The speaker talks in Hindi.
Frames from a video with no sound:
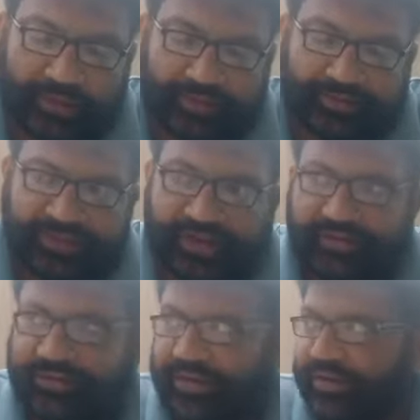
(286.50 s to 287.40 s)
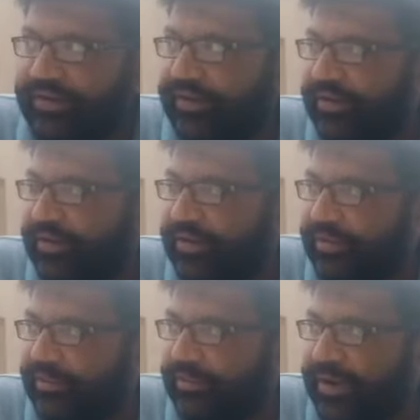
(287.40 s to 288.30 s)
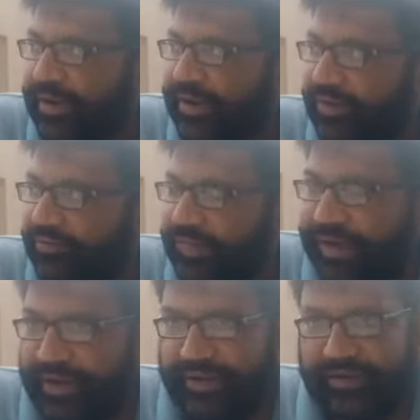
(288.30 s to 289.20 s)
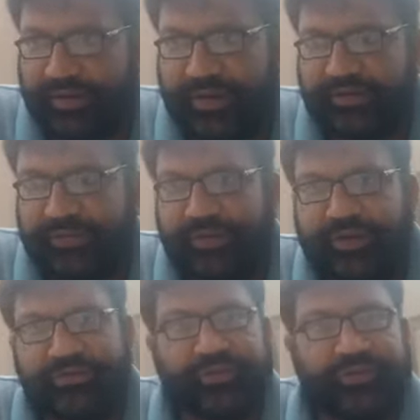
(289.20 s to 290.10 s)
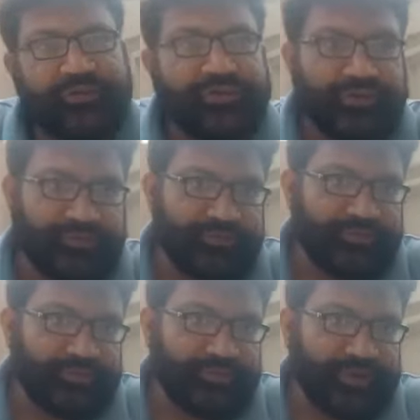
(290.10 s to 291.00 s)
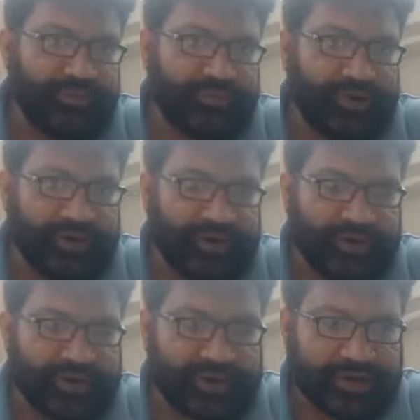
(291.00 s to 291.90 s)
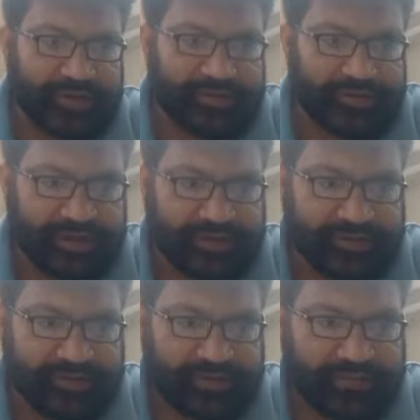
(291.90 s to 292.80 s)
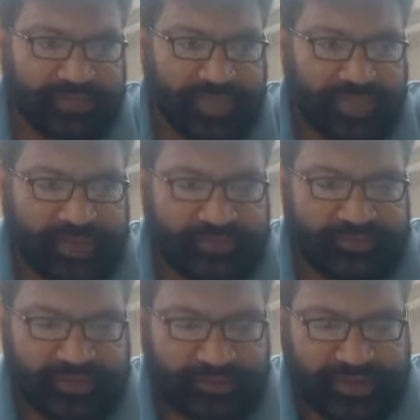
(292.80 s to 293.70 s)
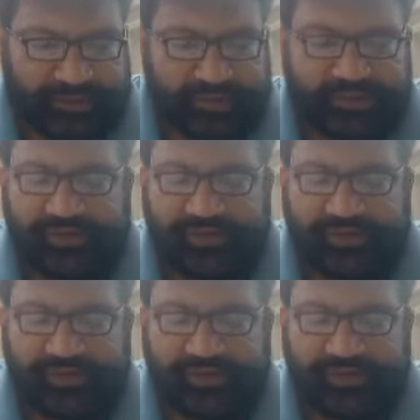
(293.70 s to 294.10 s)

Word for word: जिस तरह से बारहलफ बयान एग्ज़ामिनेशन इन चीफ़ एक पार्टी का राइट राइट है सेम एज इट